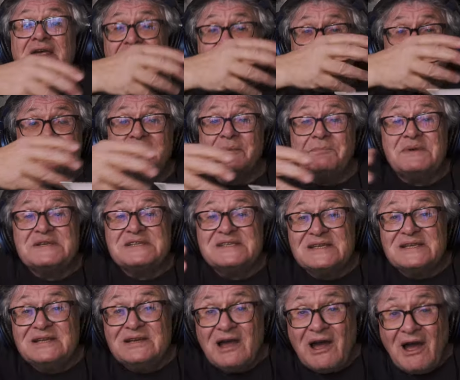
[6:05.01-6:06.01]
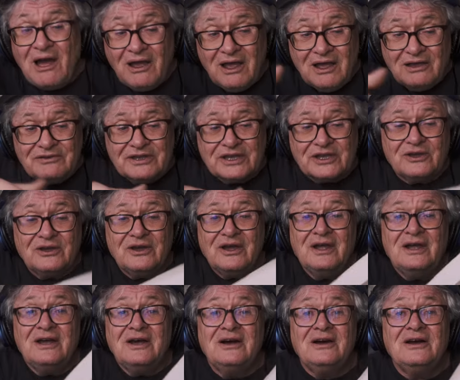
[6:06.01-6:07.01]
ils étaient passés là, avec euh,
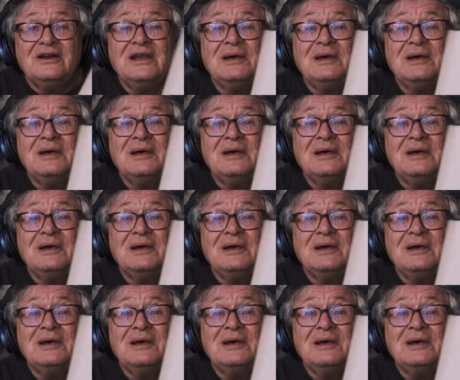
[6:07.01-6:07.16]
euh,